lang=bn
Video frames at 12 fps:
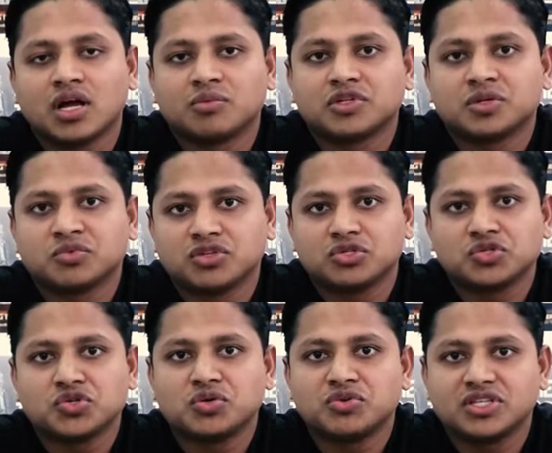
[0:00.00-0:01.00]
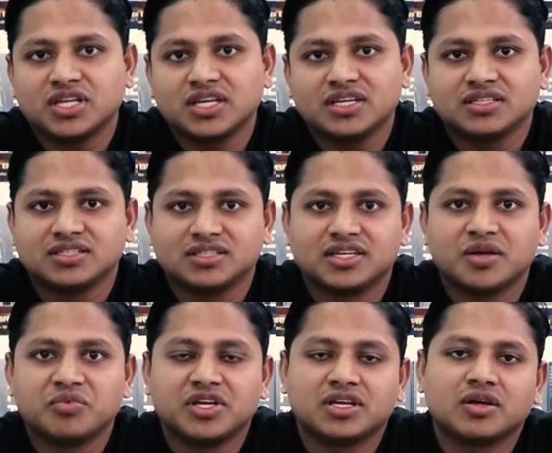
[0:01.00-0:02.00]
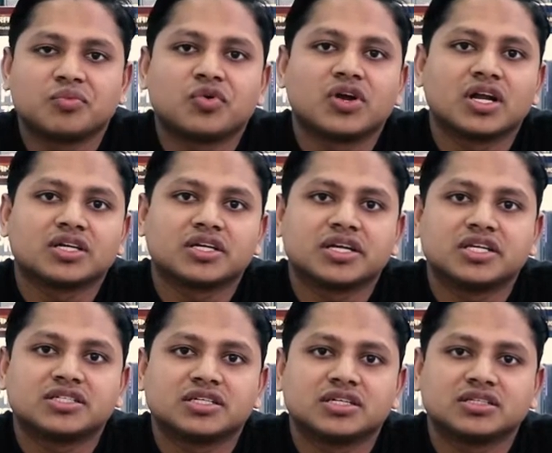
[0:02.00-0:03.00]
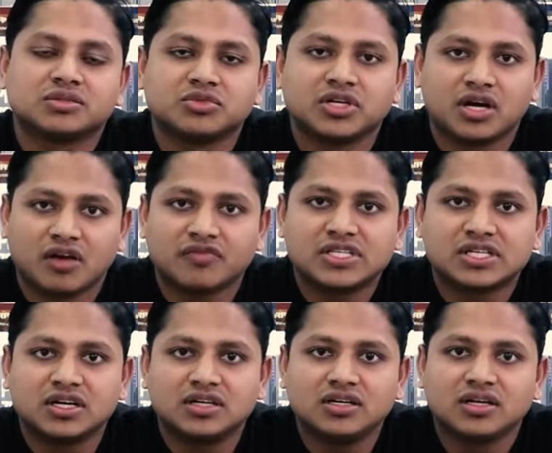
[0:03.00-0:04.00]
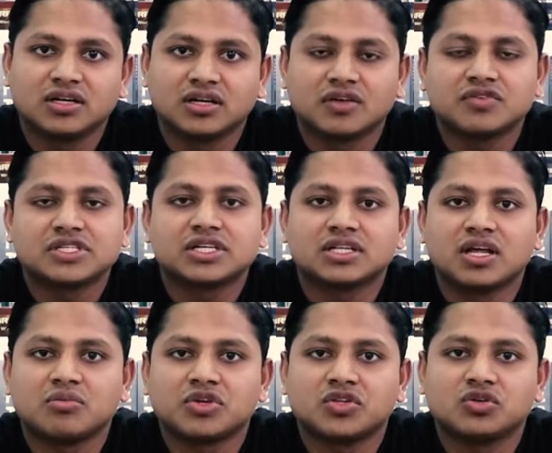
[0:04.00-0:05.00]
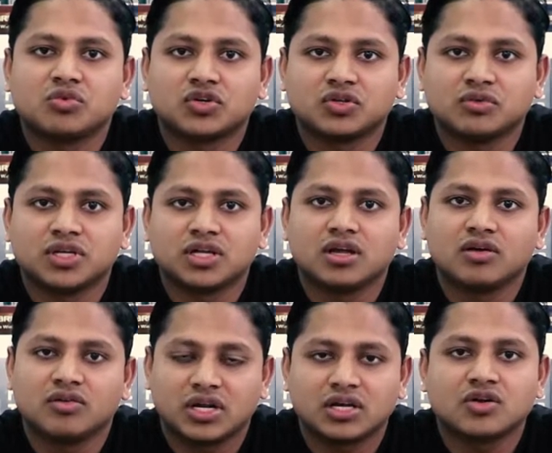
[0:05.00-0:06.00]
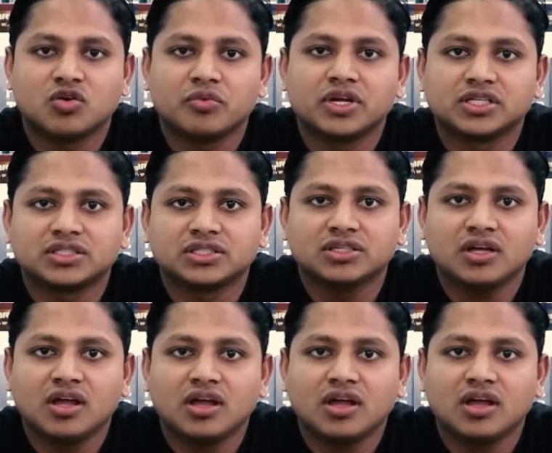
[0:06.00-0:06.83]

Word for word: আপনাদের প্রথমে সুখবর দিই গেমিং প্রোডাক্টের ক্ষেত্রে যেমন গ্রাফিক্স কার্ড গ্রাফিক্স কার্ডের দাম কিন্তু বর্তমানে অনেকটা কমে আসছে